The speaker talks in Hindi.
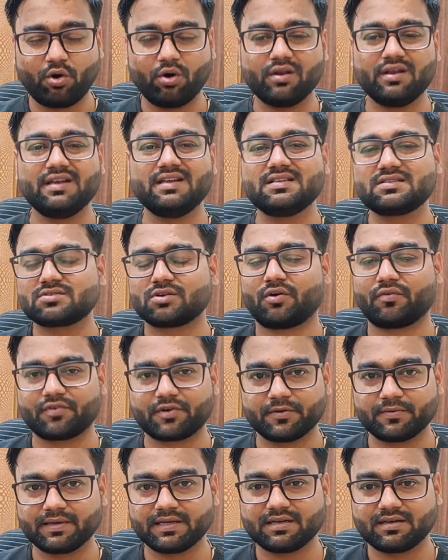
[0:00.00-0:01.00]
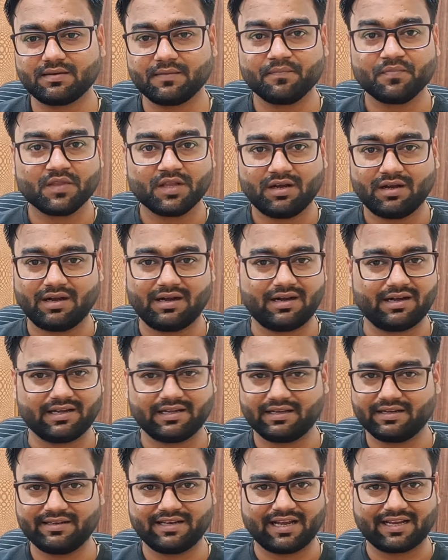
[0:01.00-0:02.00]
ओनली
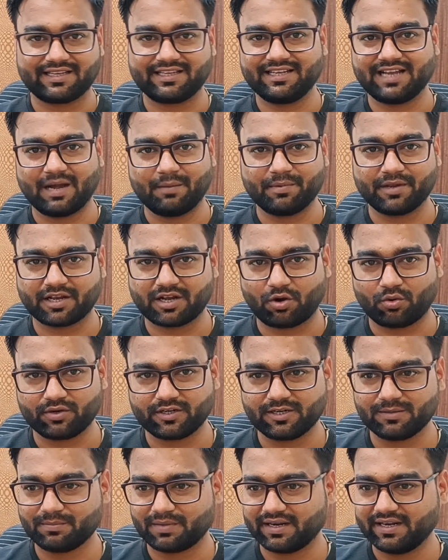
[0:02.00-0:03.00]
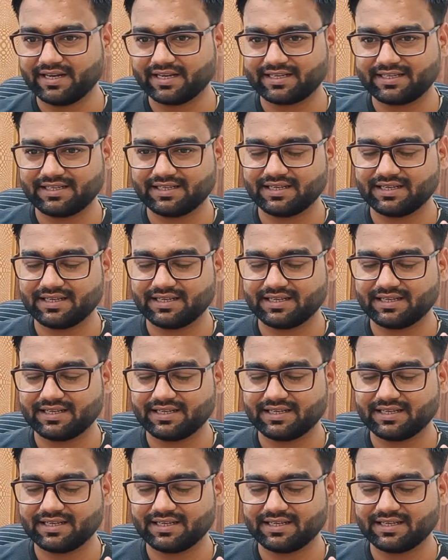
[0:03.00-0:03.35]
सॉफ्टवेयर न कि आप अकाउंटेंट बनने